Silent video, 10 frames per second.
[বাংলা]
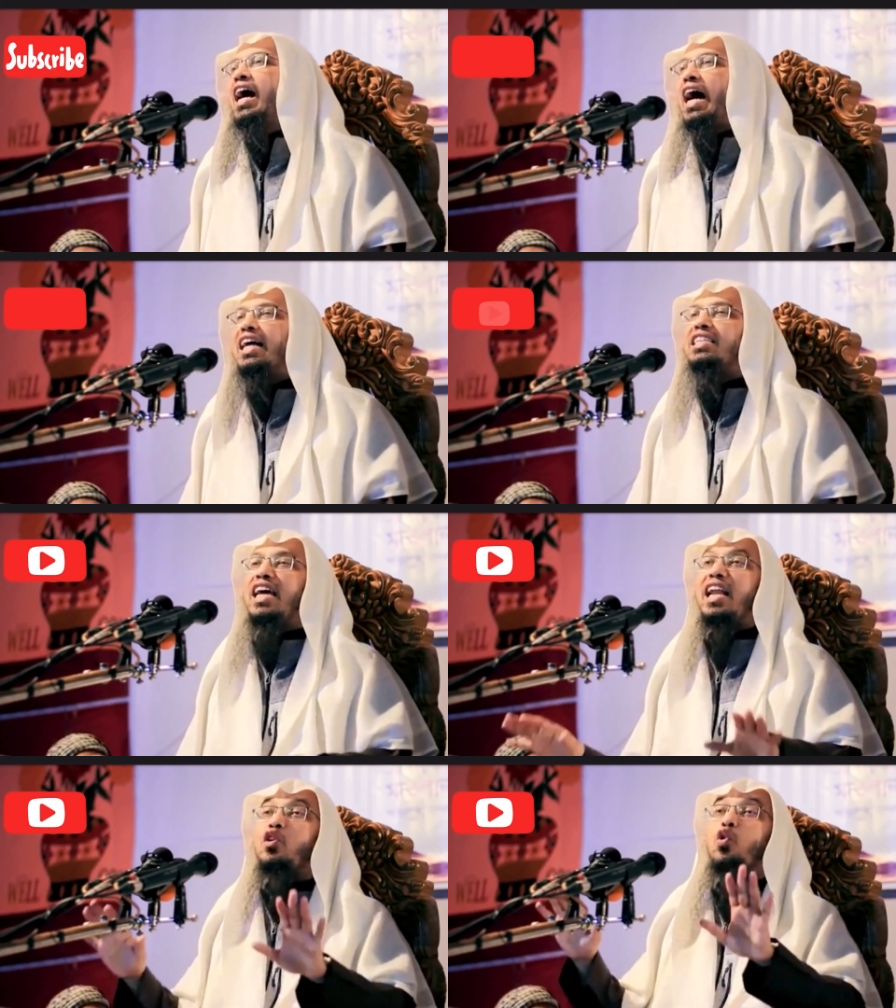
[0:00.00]
হ্যাঁ
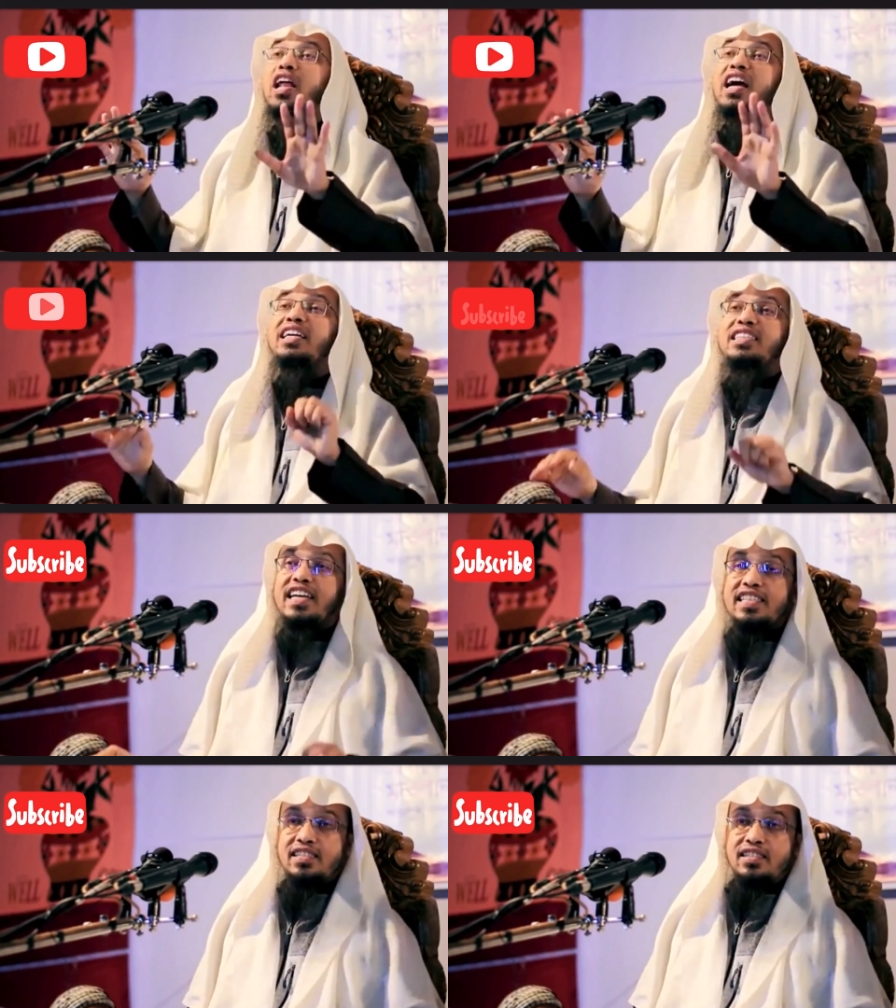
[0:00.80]
চেহারা খোলা রাখা
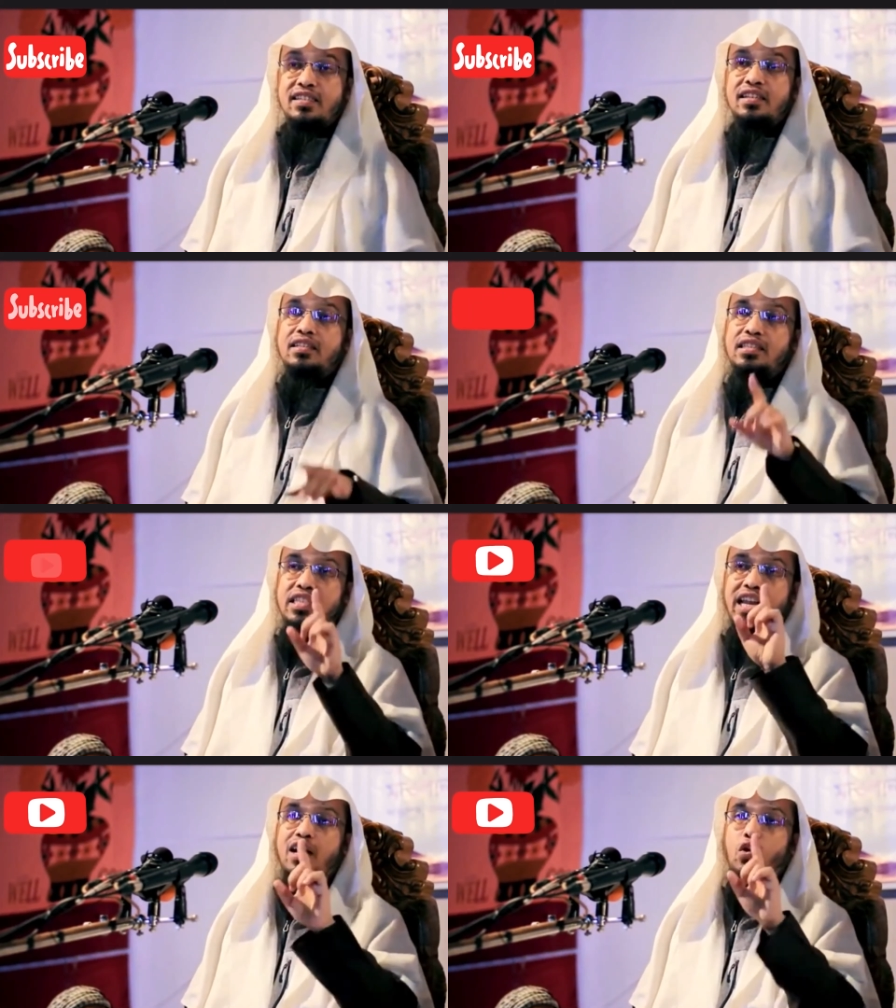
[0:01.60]
জায়েজ
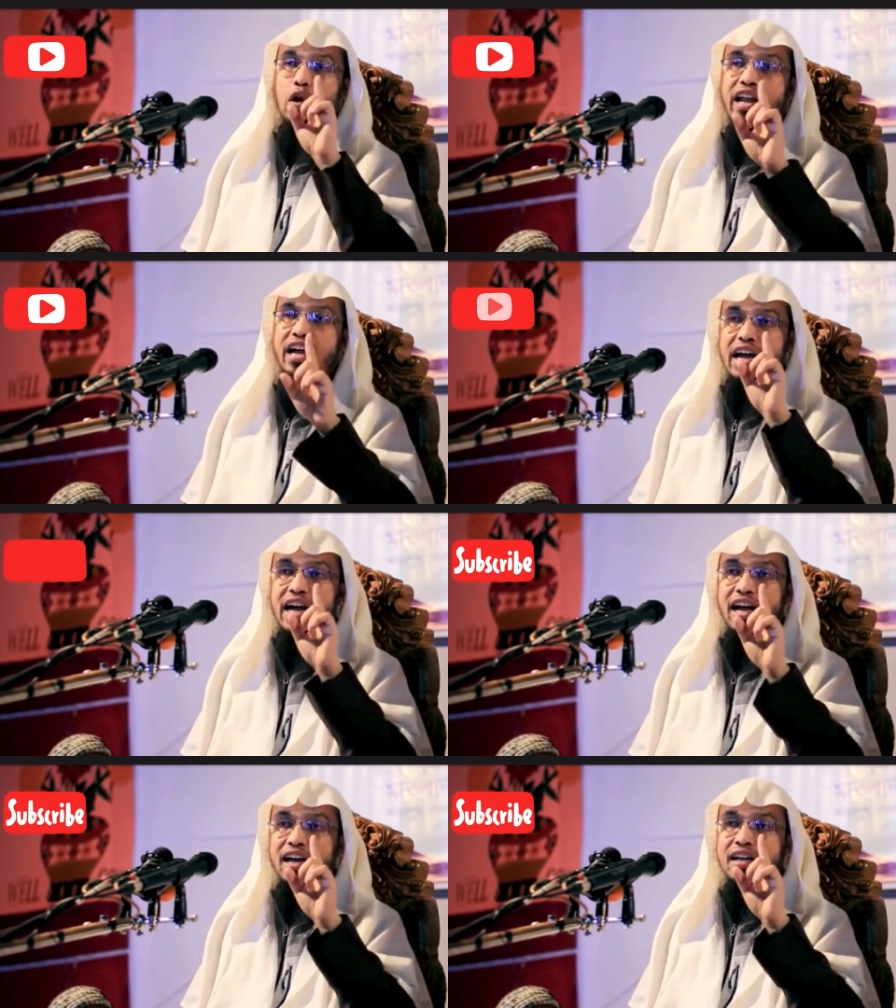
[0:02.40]
চেহারা খোলা রাখা
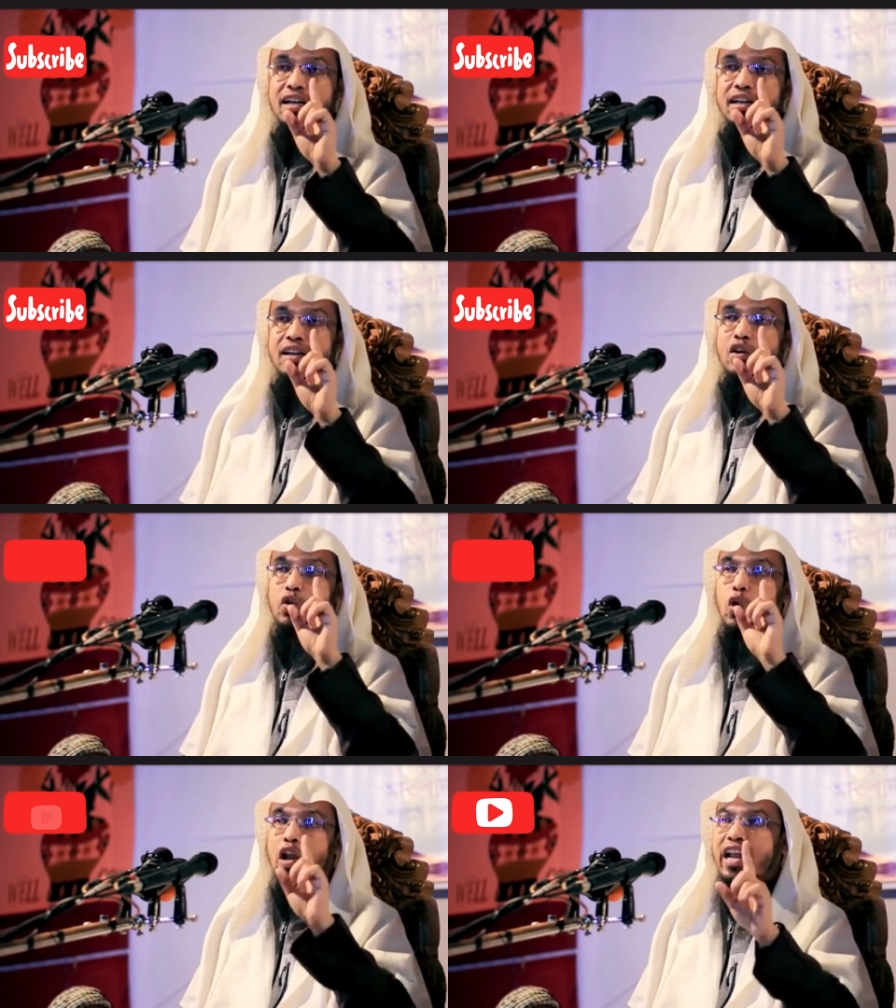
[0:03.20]

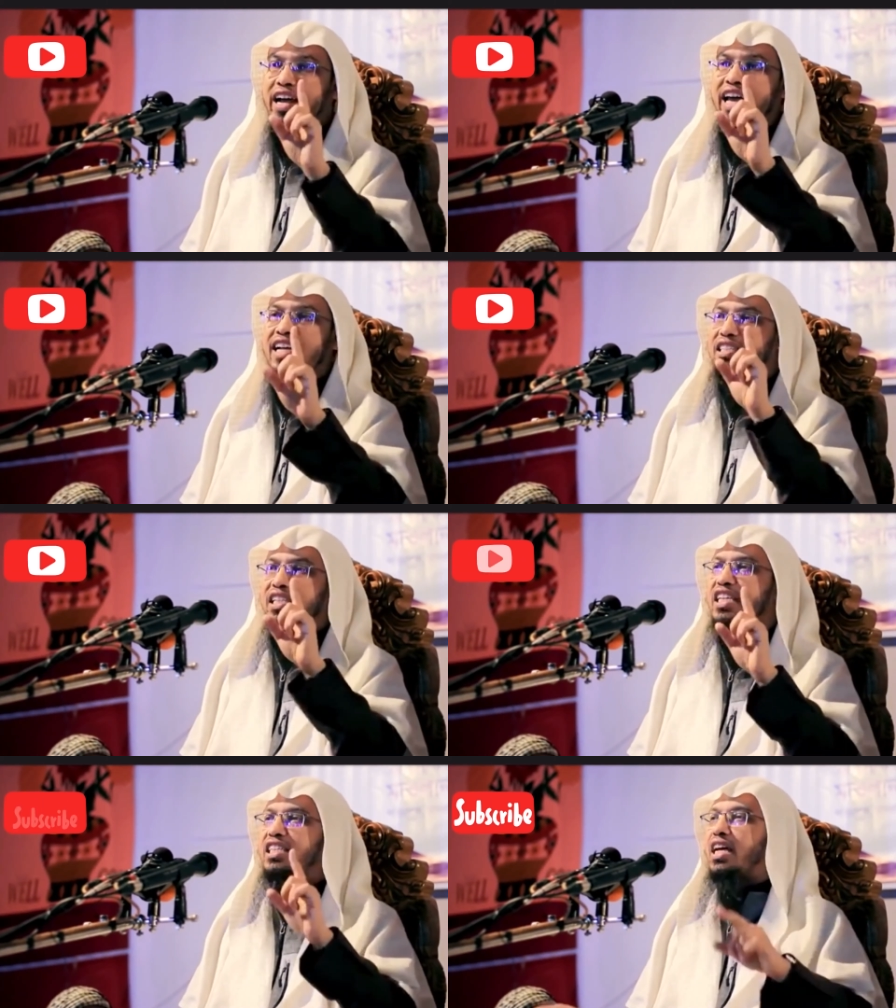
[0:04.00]
খোলা রাখা এক
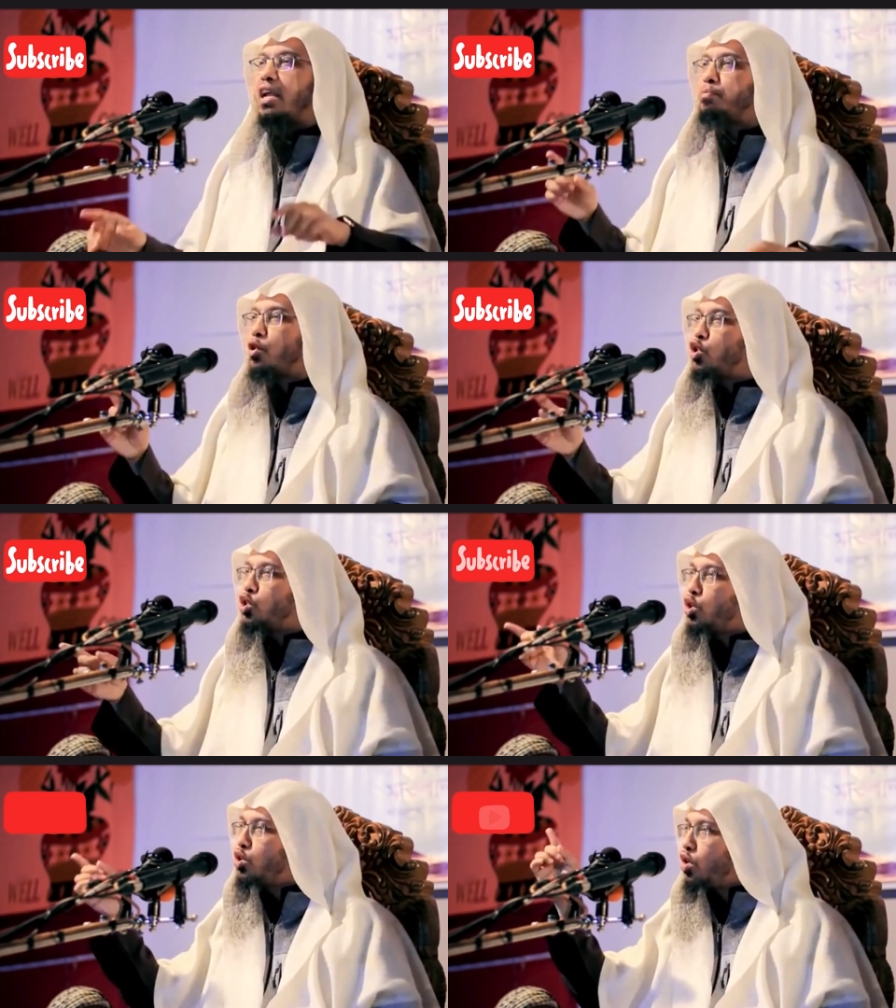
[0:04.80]
জিনিস আর
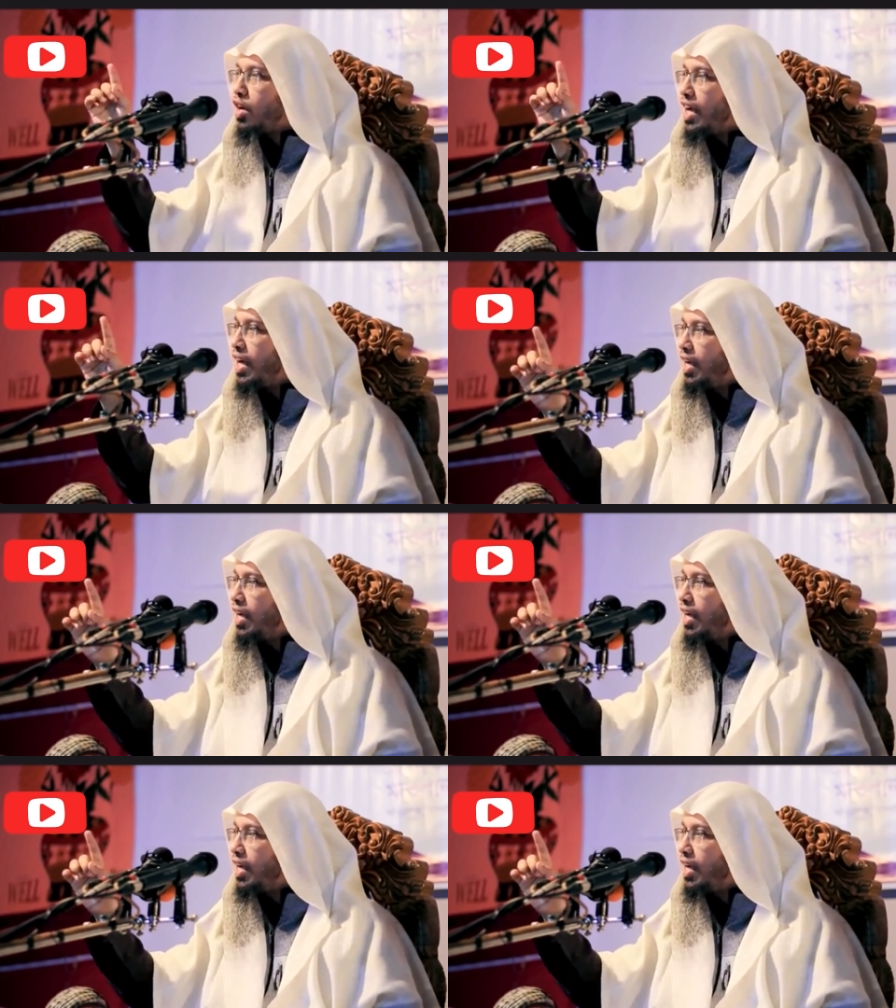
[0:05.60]
প্রদর্শন করা